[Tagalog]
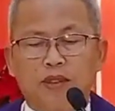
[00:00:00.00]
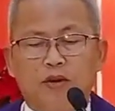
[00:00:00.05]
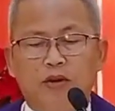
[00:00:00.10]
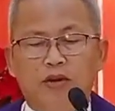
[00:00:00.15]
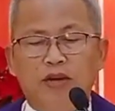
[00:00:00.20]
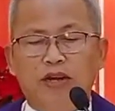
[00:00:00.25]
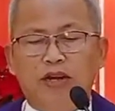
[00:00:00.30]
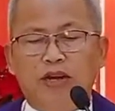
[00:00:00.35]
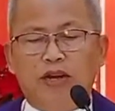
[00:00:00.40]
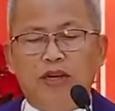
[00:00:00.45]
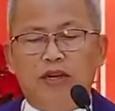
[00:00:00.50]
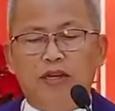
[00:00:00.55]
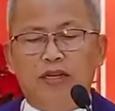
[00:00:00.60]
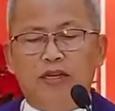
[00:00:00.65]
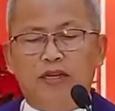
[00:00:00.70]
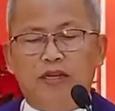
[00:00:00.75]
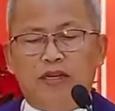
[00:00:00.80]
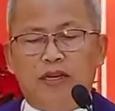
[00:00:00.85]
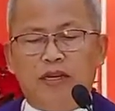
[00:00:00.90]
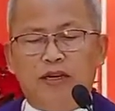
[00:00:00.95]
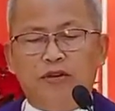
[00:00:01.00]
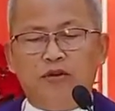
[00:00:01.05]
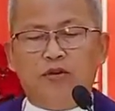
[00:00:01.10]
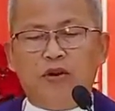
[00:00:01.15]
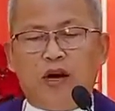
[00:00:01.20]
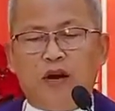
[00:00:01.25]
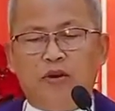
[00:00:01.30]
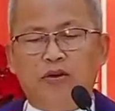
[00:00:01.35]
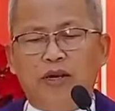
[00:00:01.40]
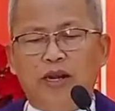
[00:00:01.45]
Unya,
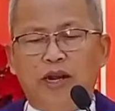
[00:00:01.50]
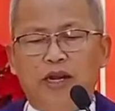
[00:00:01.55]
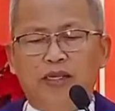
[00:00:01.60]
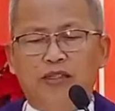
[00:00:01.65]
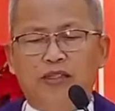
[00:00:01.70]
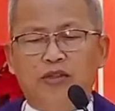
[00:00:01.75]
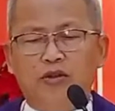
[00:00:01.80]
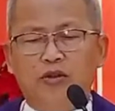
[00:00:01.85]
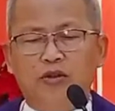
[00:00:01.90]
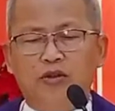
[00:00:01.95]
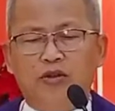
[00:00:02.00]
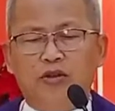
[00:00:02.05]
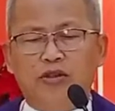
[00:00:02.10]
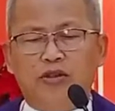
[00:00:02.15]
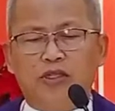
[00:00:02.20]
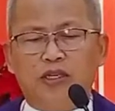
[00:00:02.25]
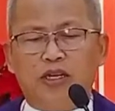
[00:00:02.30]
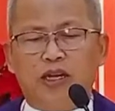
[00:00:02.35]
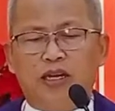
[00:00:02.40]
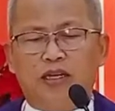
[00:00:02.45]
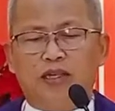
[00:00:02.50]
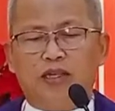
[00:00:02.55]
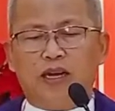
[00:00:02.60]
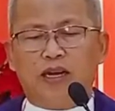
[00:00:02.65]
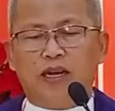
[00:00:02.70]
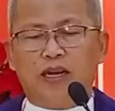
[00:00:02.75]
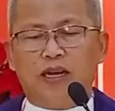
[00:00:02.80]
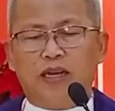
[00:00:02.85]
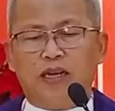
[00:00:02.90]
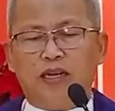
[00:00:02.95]
giduaw ni Jesus ang
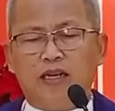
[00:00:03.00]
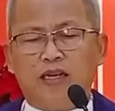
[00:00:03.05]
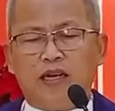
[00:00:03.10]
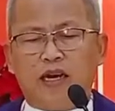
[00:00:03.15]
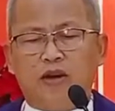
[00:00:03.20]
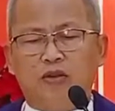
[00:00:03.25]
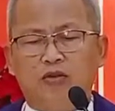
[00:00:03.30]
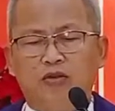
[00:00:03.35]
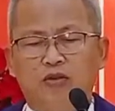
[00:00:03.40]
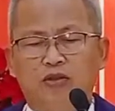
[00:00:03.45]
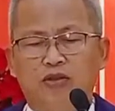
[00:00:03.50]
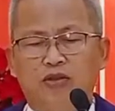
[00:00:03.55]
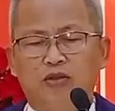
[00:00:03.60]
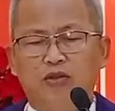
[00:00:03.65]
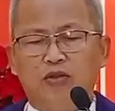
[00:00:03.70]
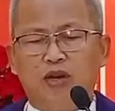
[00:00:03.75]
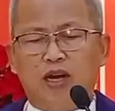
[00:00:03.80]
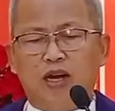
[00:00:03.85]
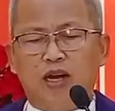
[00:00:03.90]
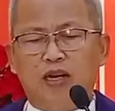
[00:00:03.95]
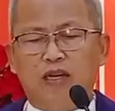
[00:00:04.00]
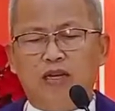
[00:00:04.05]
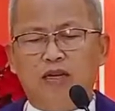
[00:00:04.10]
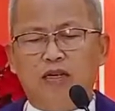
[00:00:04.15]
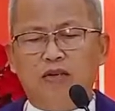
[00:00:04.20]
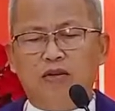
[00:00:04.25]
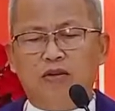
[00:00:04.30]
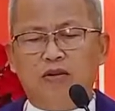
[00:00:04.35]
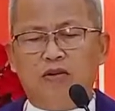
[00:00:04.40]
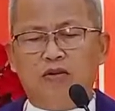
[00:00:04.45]
tanang
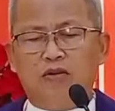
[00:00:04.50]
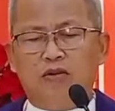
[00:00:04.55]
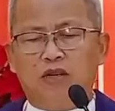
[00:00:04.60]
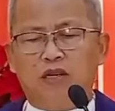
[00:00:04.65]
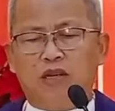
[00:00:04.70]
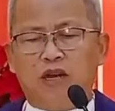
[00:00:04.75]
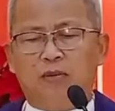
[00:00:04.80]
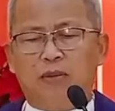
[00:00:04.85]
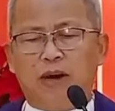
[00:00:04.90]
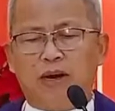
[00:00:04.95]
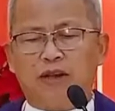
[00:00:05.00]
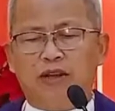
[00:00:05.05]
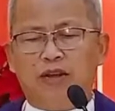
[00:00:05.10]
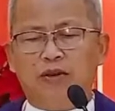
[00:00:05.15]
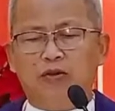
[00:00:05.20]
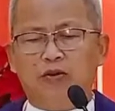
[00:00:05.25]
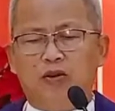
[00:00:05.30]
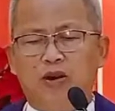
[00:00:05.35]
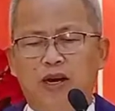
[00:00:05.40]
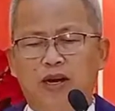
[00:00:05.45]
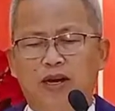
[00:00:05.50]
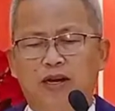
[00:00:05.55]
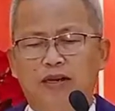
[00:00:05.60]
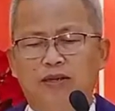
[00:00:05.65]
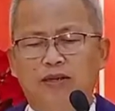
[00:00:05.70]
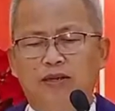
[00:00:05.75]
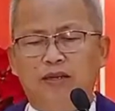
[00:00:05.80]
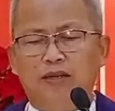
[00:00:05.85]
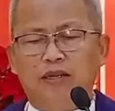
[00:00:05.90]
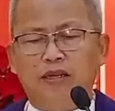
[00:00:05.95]
kalungsuran o kabaryuhan.
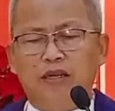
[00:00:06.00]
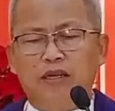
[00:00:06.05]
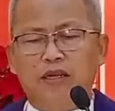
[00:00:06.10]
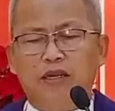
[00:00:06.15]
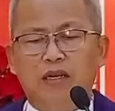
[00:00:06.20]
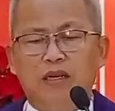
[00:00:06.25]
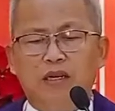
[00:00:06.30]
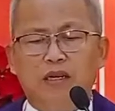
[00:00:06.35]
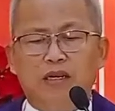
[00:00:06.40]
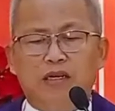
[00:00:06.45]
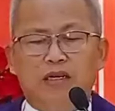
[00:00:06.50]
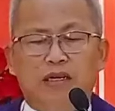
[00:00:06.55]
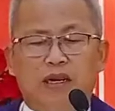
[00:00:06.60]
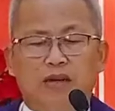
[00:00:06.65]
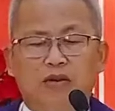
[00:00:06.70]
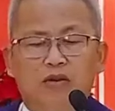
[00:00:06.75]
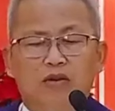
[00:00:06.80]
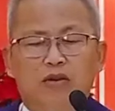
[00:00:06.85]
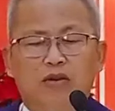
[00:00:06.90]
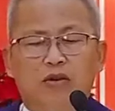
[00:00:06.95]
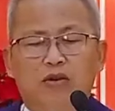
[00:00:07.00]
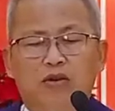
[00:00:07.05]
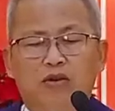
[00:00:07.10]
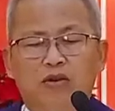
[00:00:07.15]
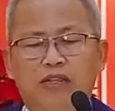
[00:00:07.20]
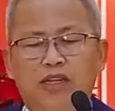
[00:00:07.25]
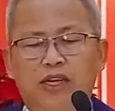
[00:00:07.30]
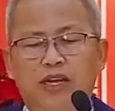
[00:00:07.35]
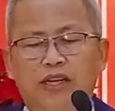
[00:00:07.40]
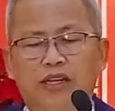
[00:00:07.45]
Nanudlo
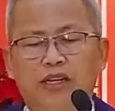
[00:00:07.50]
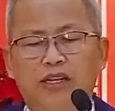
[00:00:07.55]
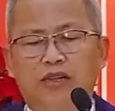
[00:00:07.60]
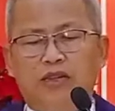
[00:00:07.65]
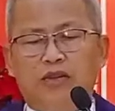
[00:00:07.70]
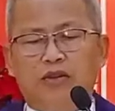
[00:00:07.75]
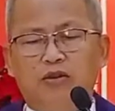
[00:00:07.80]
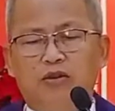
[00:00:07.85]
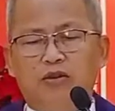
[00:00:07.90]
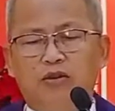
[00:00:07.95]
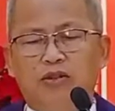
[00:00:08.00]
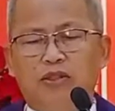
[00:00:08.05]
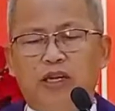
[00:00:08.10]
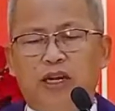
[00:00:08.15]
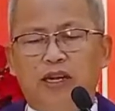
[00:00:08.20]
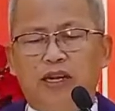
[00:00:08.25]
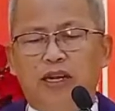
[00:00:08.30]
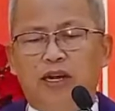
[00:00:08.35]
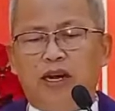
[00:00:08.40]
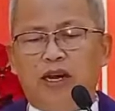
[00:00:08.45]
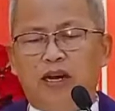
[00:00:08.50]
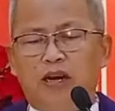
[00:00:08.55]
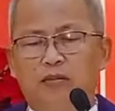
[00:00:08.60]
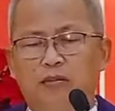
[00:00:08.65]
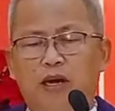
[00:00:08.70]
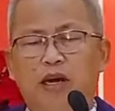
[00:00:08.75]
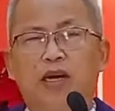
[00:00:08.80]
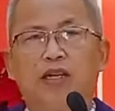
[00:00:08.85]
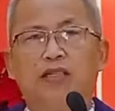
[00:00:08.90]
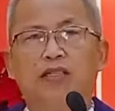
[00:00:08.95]
siya didto sa ilang
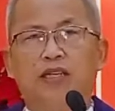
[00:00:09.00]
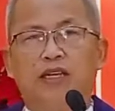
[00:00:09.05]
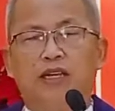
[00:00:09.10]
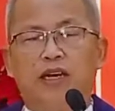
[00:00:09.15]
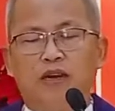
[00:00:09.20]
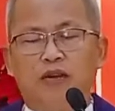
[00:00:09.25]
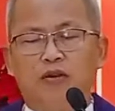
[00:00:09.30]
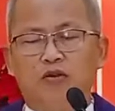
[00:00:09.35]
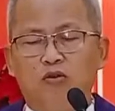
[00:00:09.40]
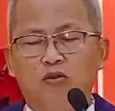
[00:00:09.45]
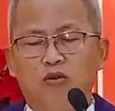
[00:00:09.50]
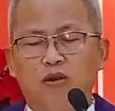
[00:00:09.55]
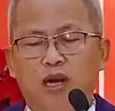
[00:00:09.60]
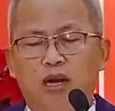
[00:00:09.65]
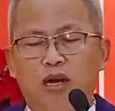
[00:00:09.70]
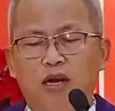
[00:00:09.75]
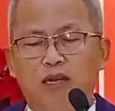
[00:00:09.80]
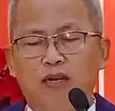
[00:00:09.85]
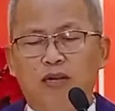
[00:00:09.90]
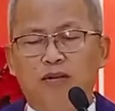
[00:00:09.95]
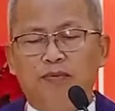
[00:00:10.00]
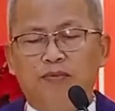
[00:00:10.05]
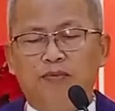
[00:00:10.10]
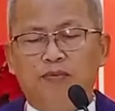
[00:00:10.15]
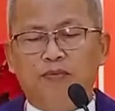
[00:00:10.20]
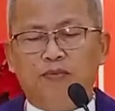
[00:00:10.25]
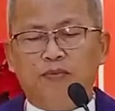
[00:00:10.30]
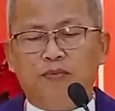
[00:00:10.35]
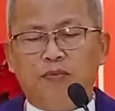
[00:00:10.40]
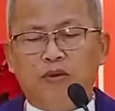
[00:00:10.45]
mga sinaguga
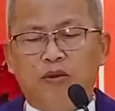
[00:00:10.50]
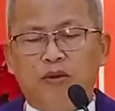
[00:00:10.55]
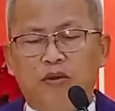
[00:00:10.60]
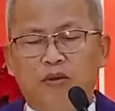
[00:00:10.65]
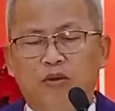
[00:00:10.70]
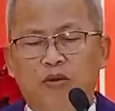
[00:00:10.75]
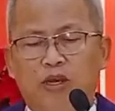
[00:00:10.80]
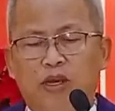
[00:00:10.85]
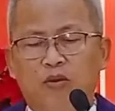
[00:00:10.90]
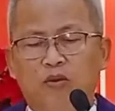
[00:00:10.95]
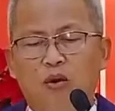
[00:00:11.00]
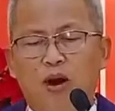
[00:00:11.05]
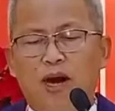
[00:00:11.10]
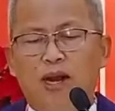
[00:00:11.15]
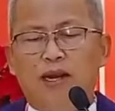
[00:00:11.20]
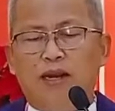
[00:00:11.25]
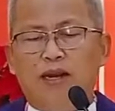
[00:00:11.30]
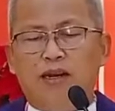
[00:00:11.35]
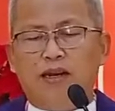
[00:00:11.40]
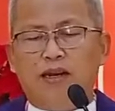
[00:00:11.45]
o giwali